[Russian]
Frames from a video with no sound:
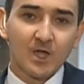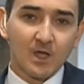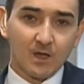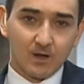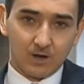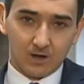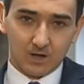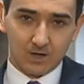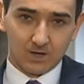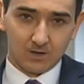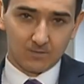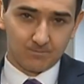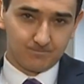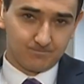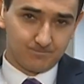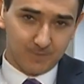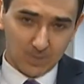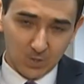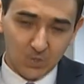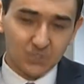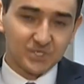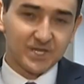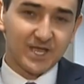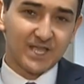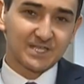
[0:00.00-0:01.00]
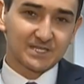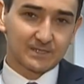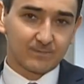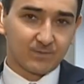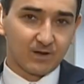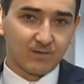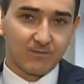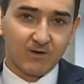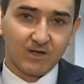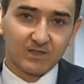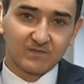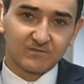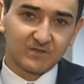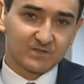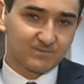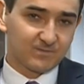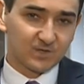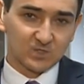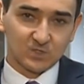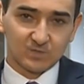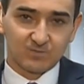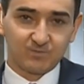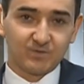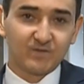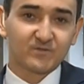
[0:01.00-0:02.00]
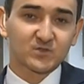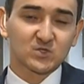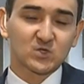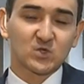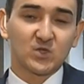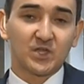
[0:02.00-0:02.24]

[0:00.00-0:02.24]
э, получать, обрабатывать поступившую